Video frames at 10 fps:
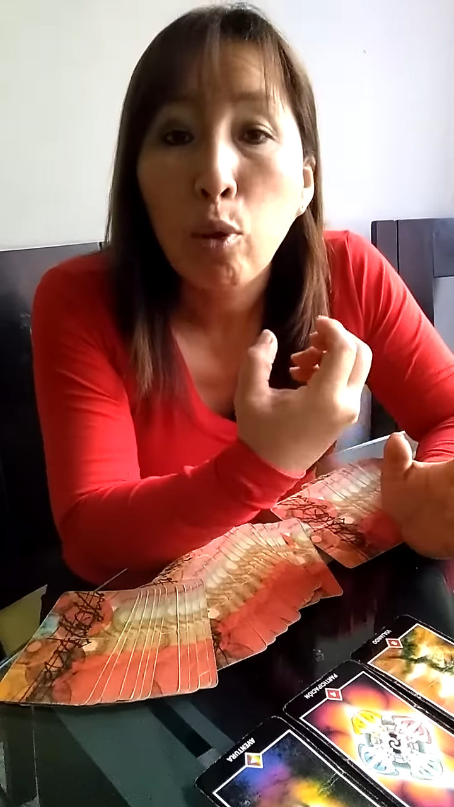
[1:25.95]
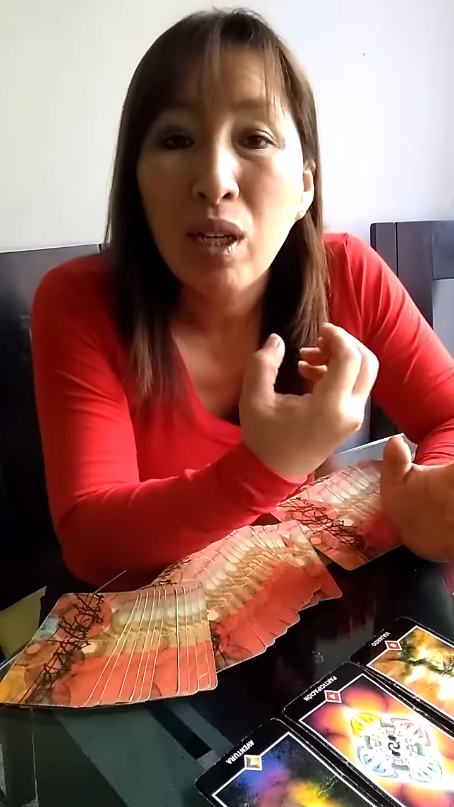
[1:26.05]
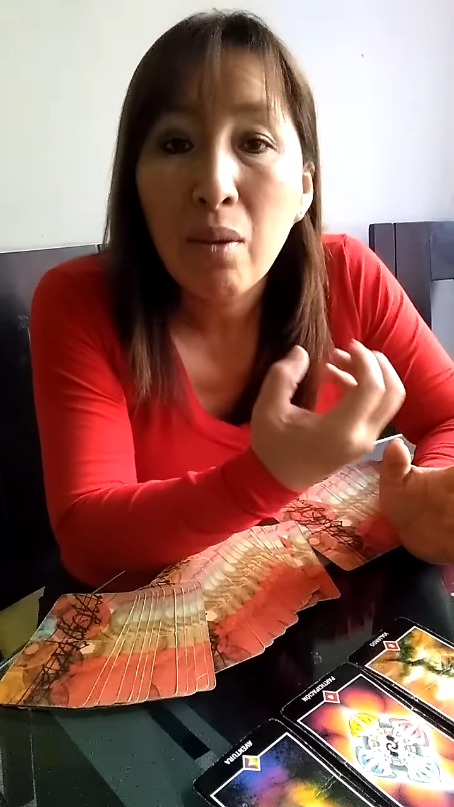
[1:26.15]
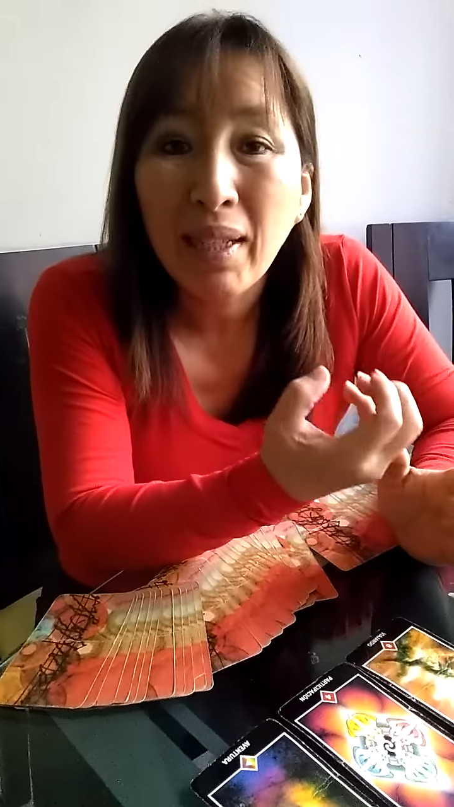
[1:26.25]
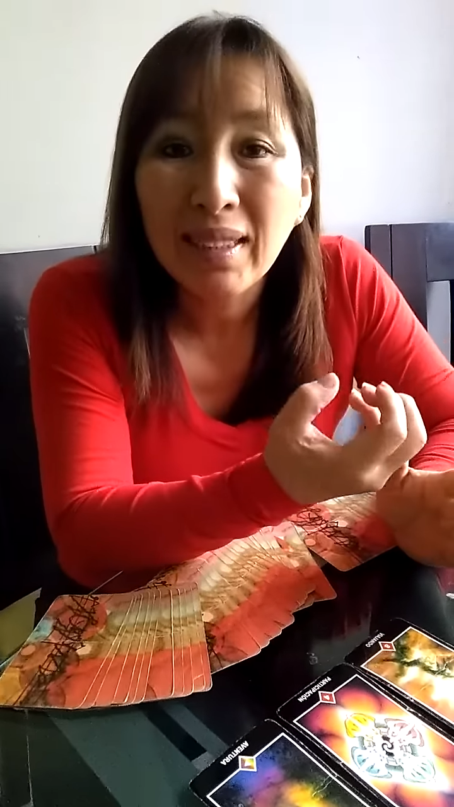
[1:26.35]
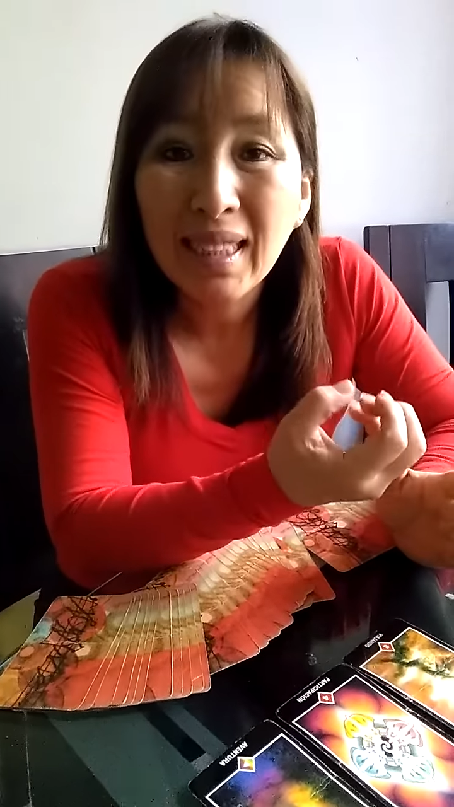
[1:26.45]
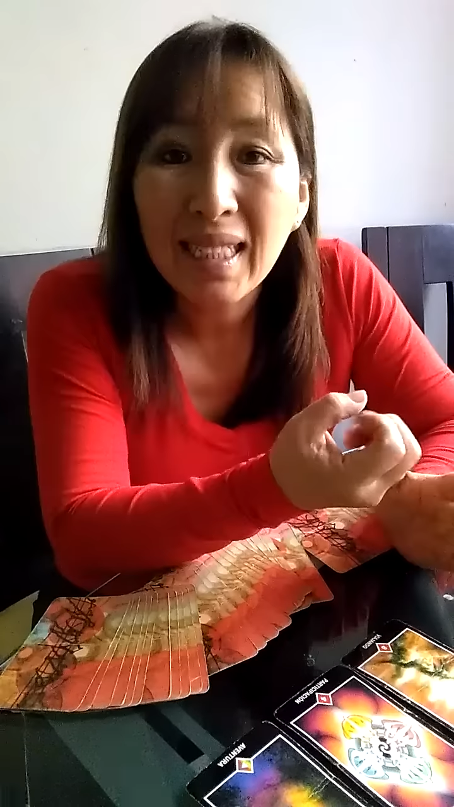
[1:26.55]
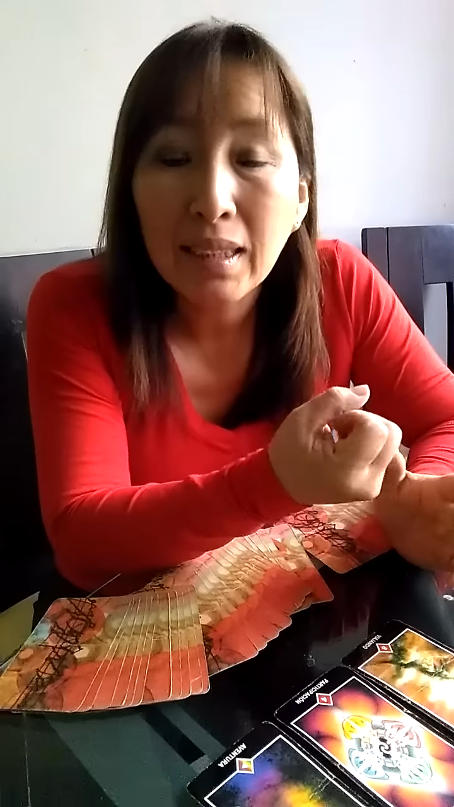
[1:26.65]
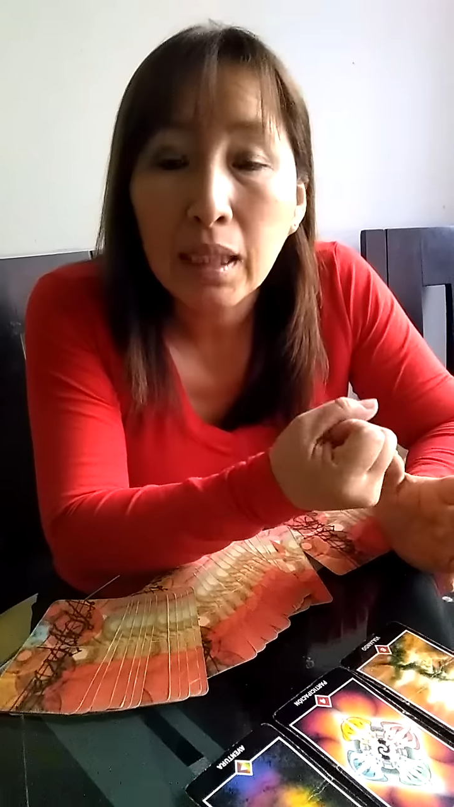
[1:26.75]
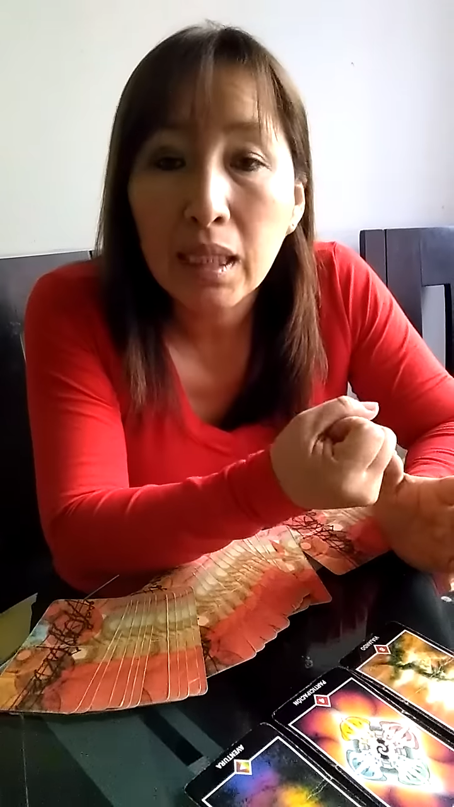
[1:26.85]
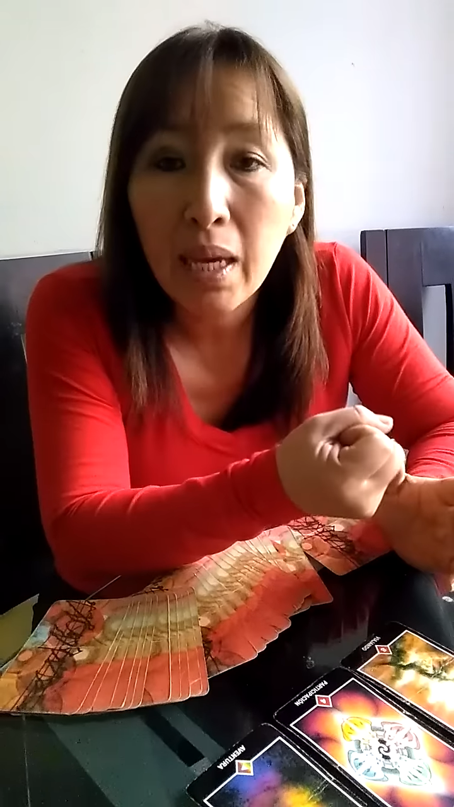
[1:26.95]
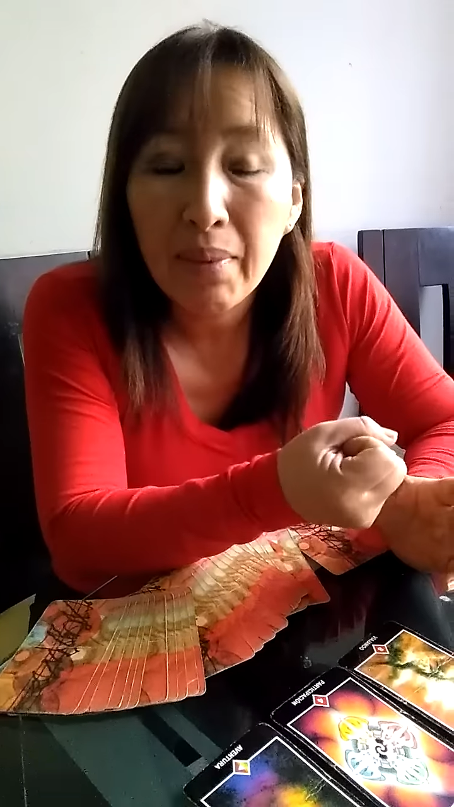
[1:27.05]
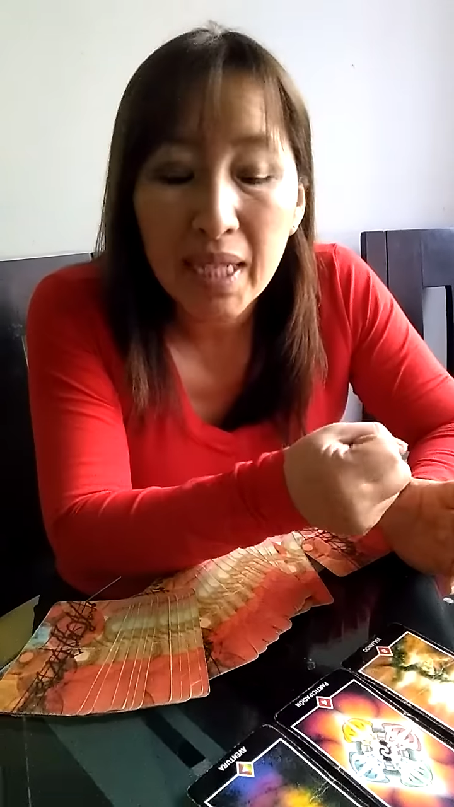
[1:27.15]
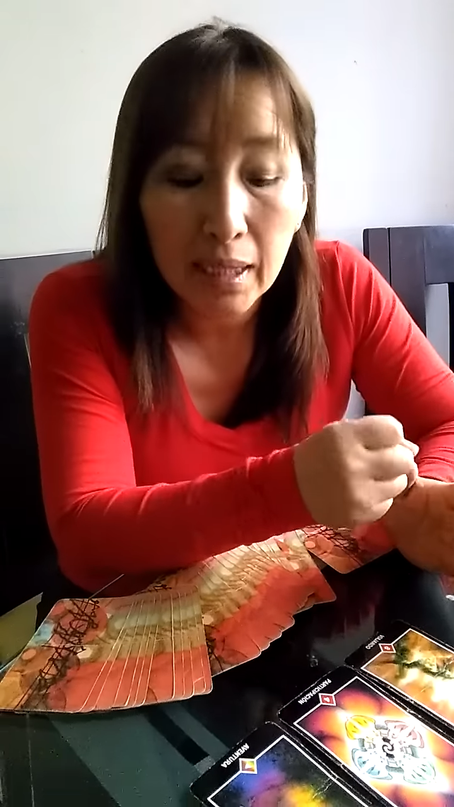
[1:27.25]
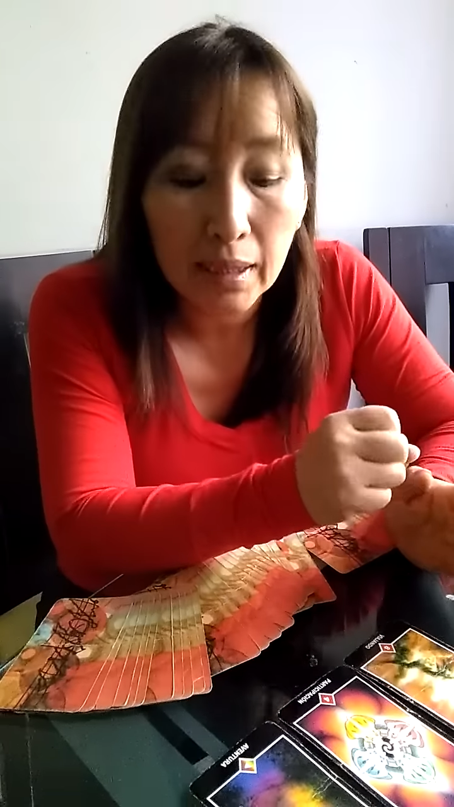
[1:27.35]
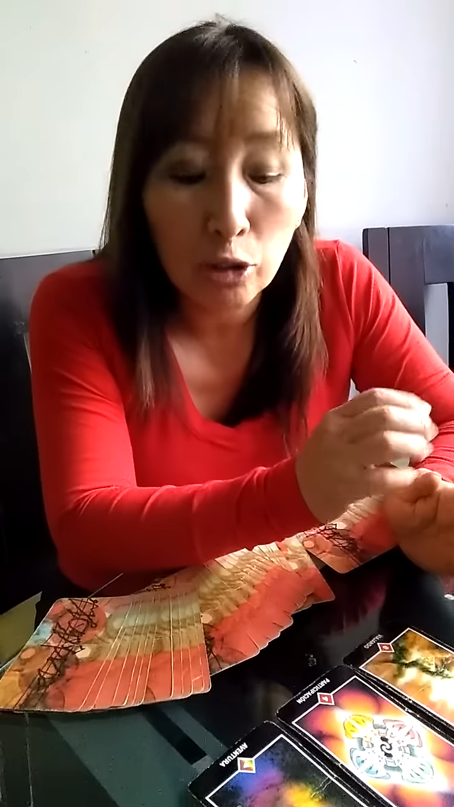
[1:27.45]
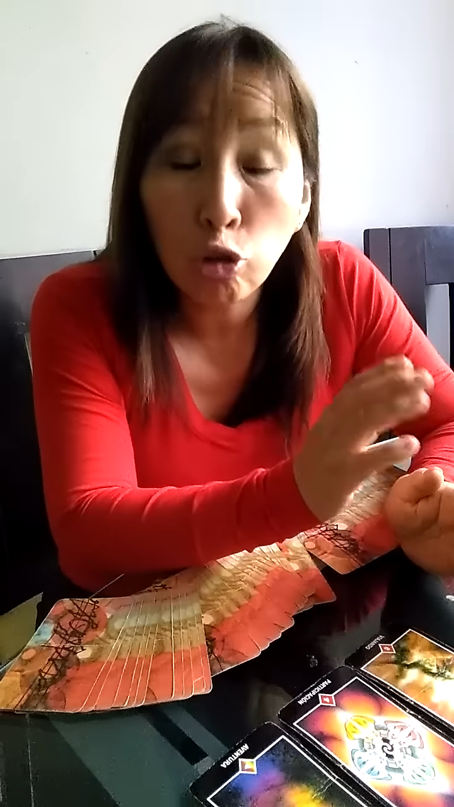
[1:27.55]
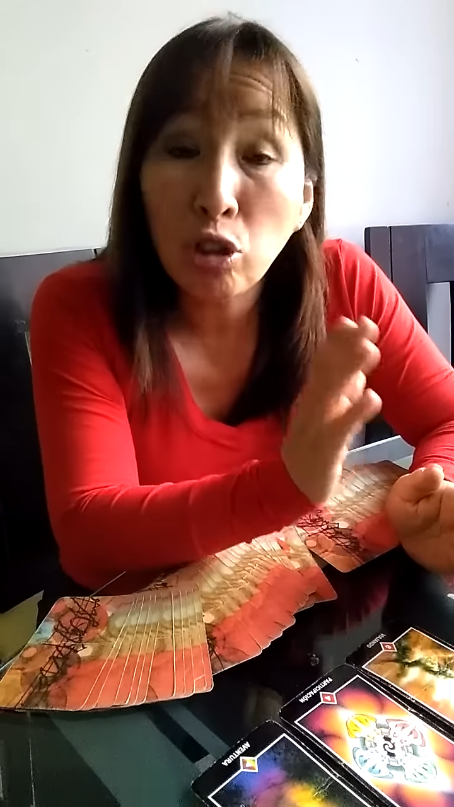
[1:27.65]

poder levantar este día viernes.